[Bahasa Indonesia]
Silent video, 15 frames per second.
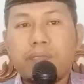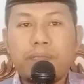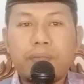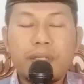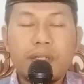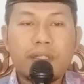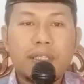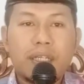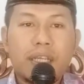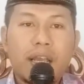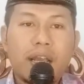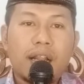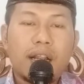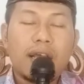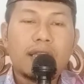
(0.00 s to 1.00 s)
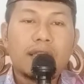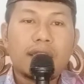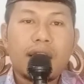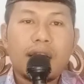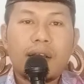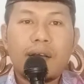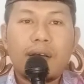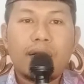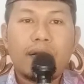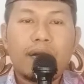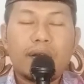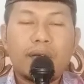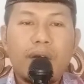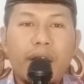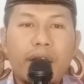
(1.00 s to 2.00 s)
berteriak lantang,
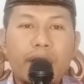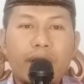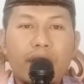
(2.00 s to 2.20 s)
"Wahai